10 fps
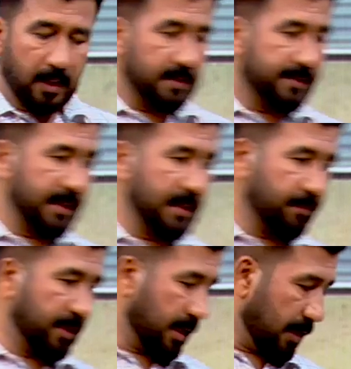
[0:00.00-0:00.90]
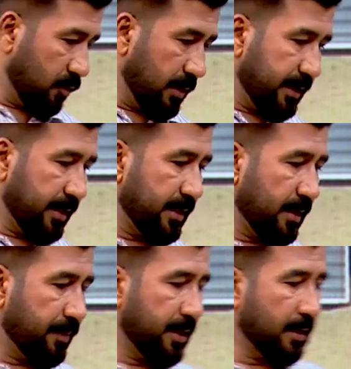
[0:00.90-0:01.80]
इसके लिए हमने आलू लेना है यहाँ
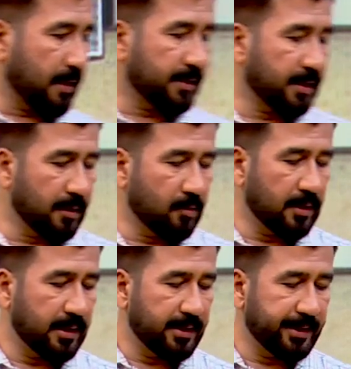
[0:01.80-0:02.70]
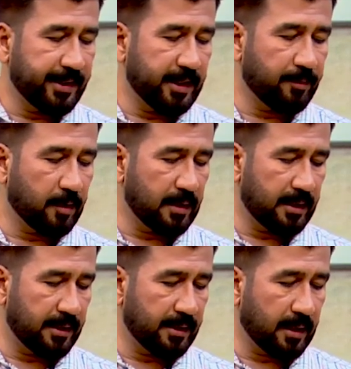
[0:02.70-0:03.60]
पे आधा किलो ले लें डेढ़ पाव ले
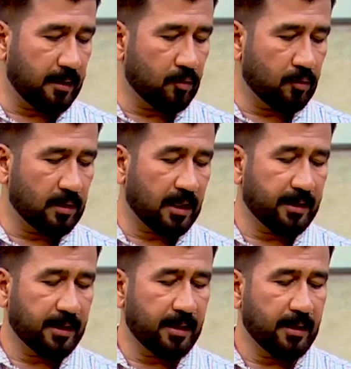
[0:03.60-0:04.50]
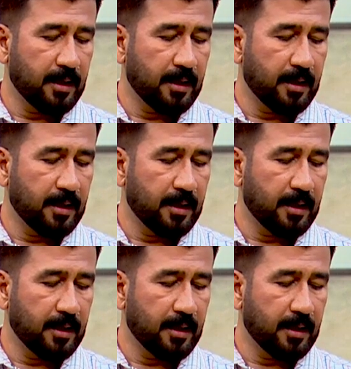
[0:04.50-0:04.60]
लें आलू को काट के